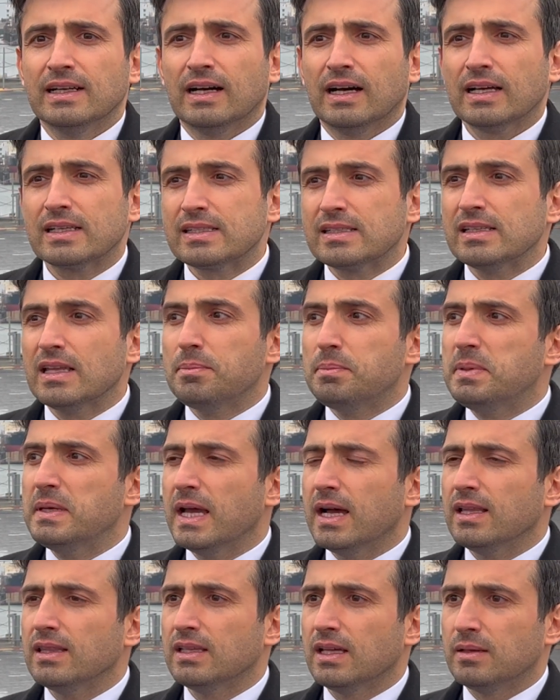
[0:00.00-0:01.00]
aslında bir
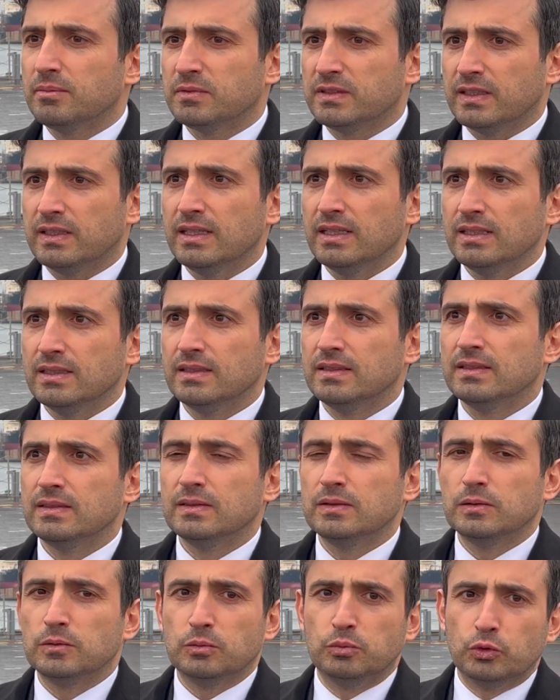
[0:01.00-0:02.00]
anlamda
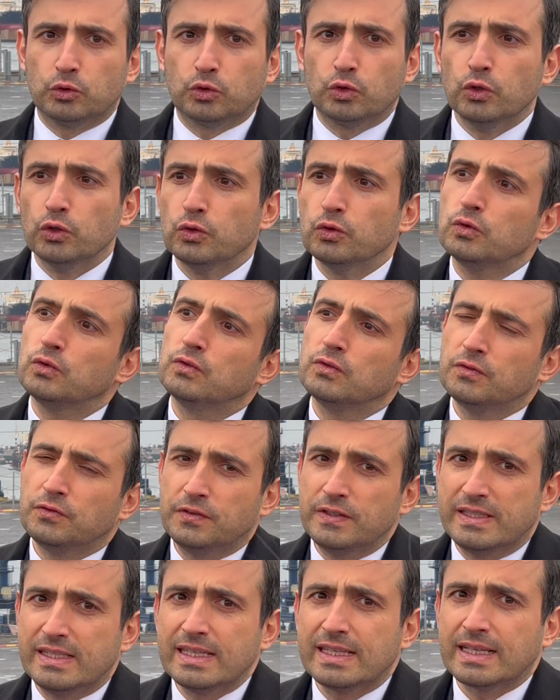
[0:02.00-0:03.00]
e, bütün
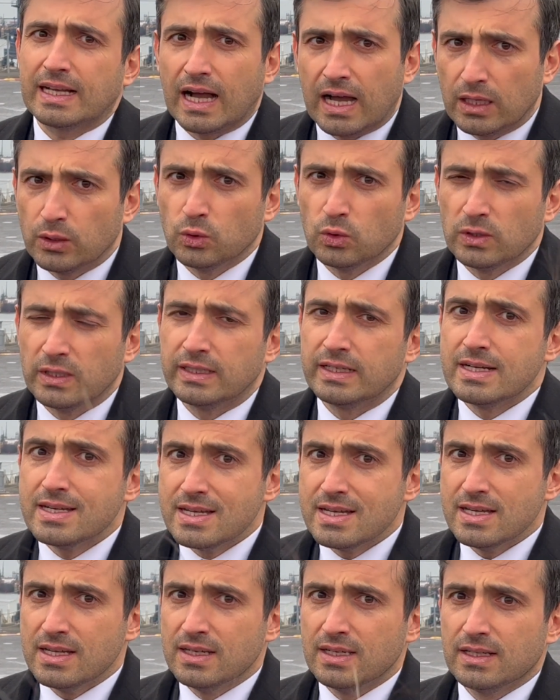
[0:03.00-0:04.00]
fizik
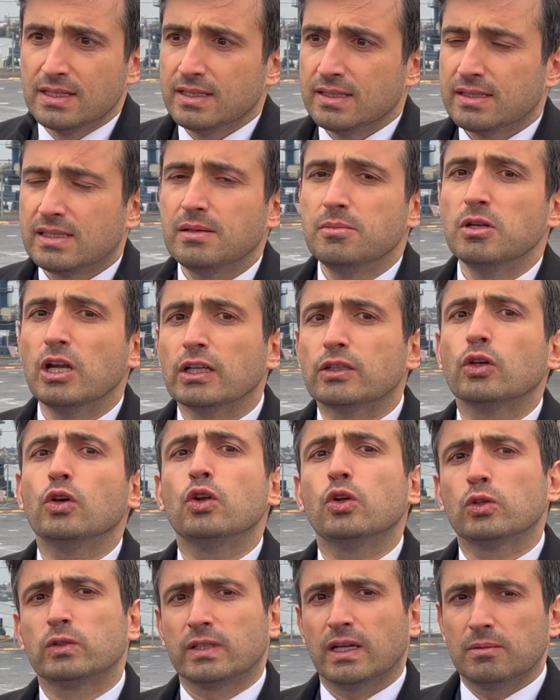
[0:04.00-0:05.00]
kanunlarını simülatör
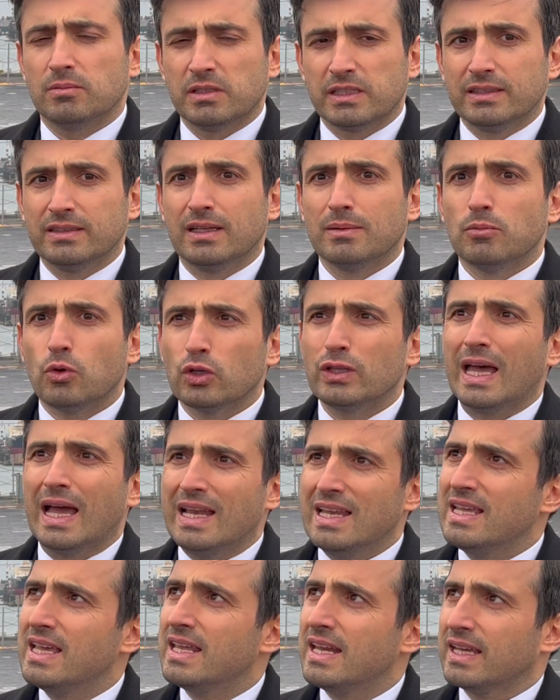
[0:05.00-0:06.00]
ortamlarında
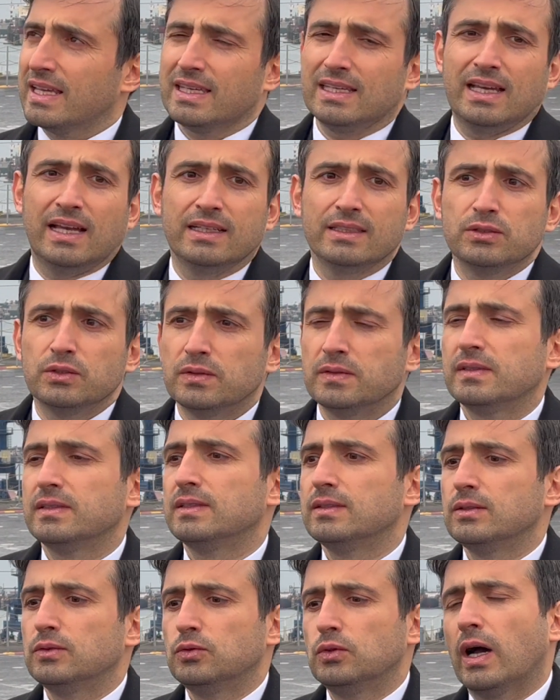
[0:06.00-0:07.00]
modelleyerek yani
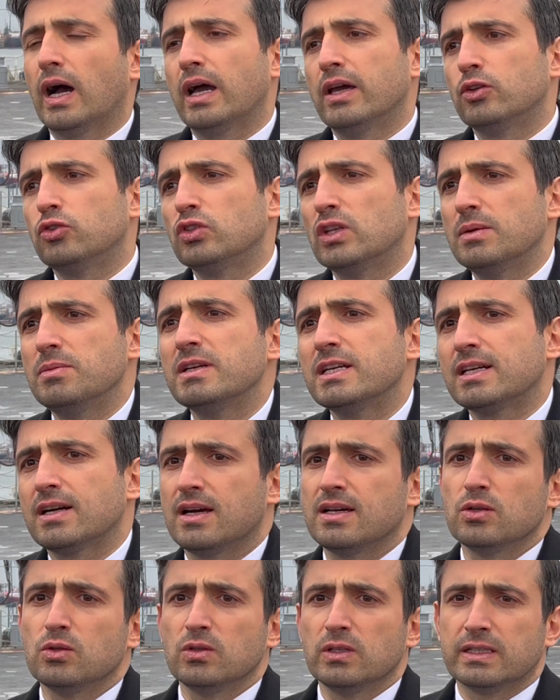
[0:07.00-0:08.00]
e, aerodinamik
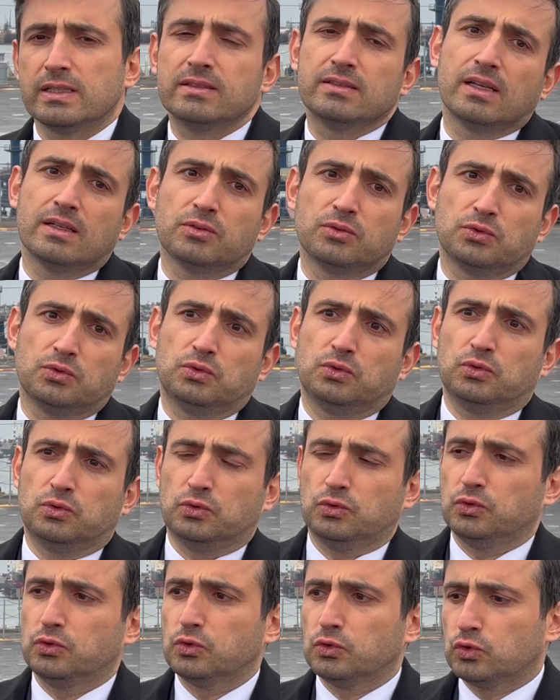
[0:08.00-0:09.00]
kanunlarından
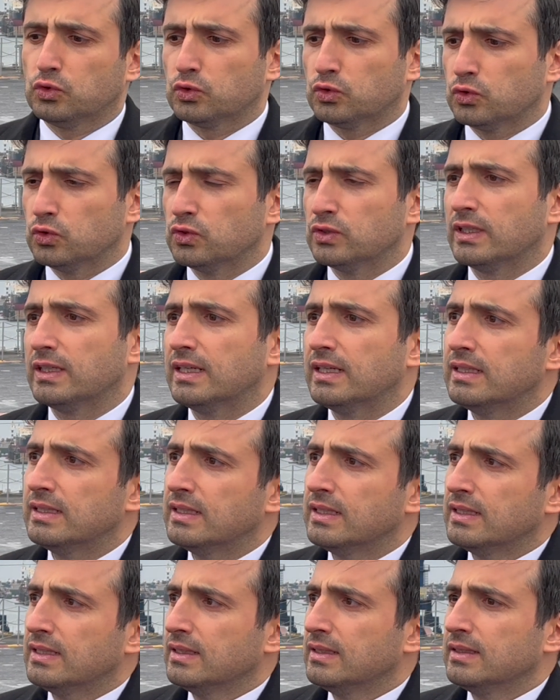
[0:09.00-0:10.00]
tutun da
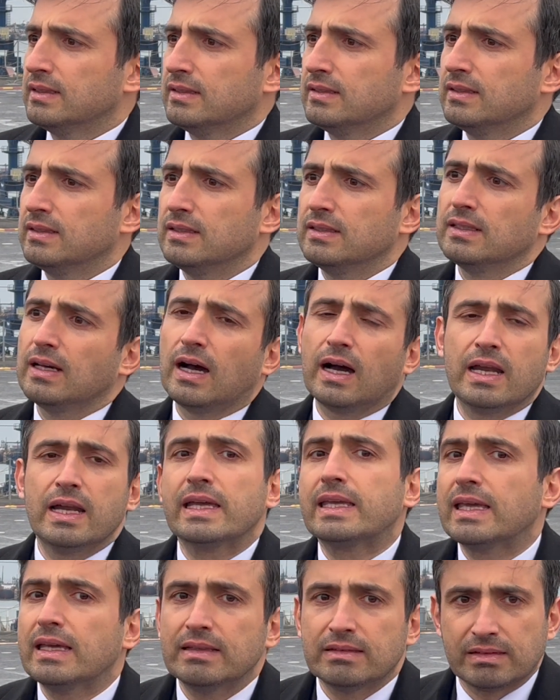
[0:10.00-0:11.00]

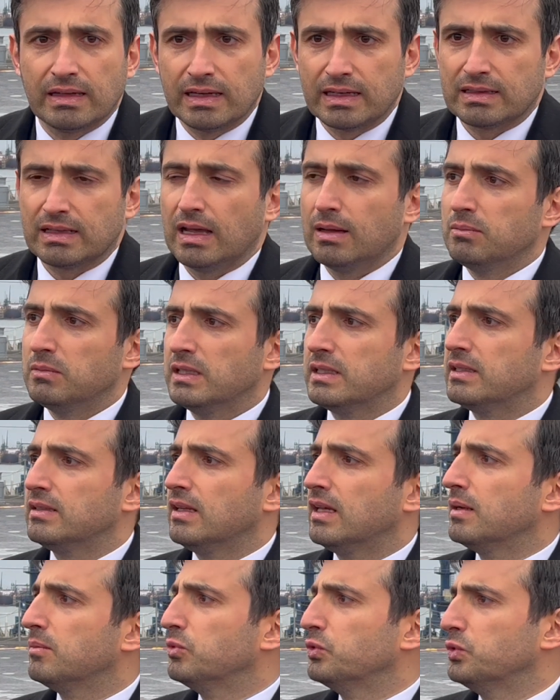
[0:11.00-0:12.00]
hareket
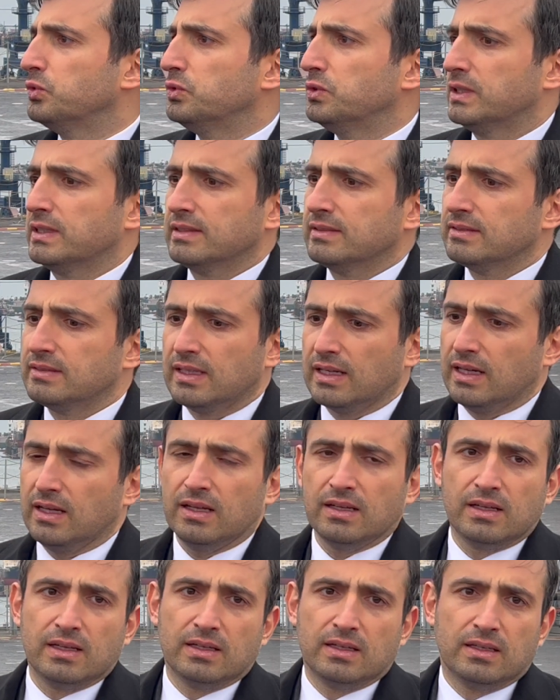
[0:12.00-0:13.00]
denklemlerine bunun yanında
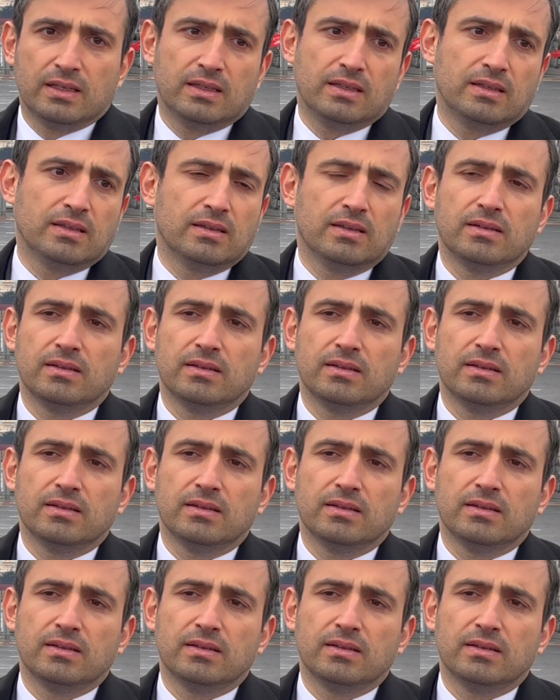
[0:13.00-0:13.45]
e,